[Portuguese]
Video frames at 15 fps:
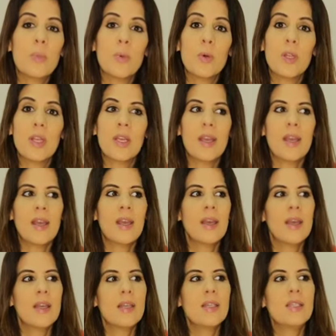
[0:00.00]

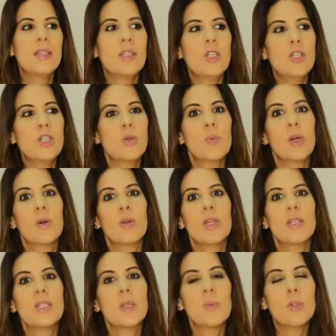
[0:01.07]
porque existe uma
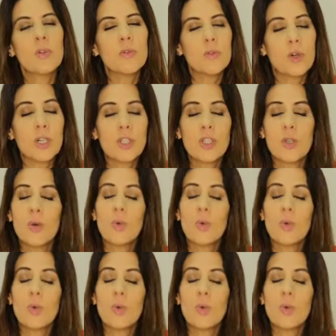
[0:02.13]
conexão muito forte,